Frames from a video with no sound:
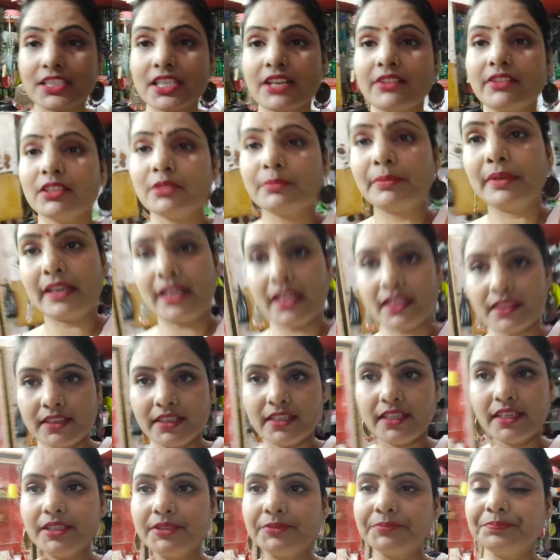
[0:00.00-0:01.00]
चावल बना
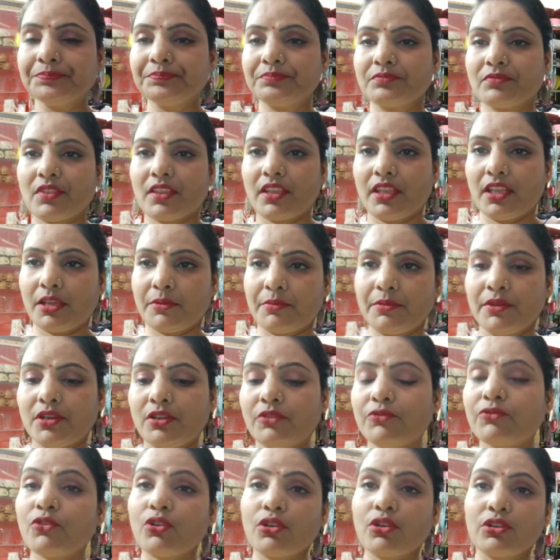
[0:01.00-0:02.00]
दिए एक मिनट
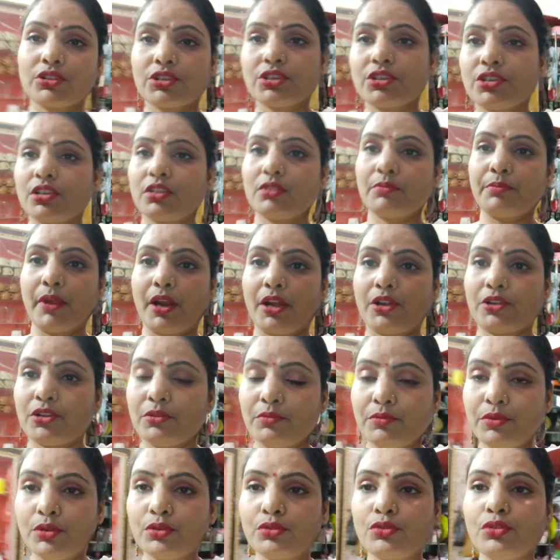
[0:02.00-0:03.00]
अब फोन की ना
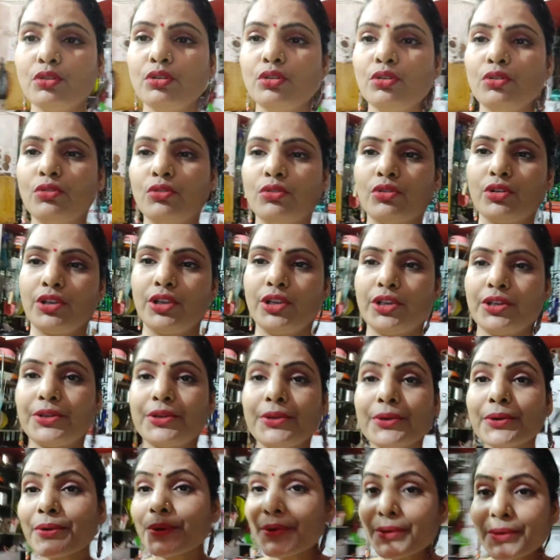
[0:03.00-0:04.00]
बैटरी बिल्कुल लो हो गई है टुण